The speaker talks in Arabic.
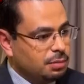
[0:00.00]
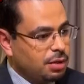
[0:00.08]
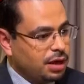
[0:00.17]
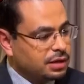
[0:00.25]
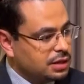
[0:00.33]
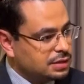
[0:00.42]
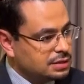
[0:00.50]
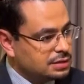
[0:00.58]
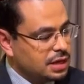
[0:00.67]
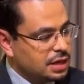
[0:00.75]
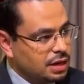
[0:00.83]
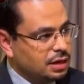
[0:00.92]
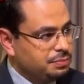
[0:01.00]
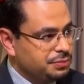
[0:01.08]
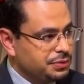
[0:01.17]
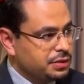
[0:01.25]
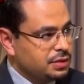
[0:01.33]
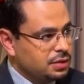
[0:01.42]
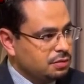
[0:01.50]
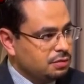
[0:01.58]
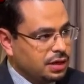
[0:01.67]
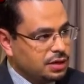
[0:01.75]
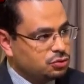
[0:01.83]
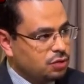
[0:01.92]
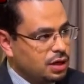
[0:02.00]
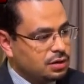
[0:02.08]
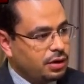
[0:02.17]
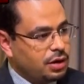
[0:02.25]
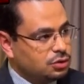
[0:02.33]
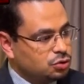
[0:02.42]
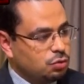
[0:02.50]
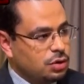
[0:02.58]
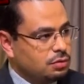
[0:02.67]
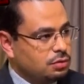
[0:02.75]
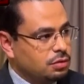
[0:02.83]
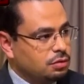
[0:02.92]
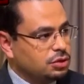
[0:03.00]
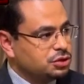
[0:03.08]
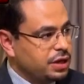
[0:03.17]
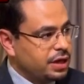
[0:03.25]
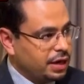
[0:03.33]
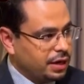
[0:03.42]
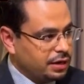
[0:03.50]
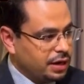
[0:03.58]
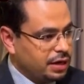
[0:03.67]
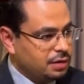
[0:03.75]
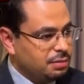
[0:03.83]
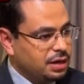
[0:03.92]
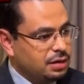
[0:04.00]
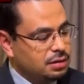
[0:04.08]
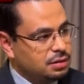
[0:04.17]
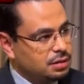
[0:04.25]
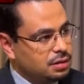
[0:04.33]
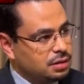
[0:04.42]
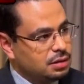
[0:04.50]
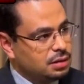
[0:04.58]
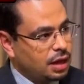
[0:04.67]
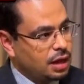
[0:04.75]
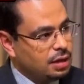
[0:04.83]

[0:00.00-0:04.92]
البعض يتساءل وهذا سؤال رائج وشائع يعني من آه،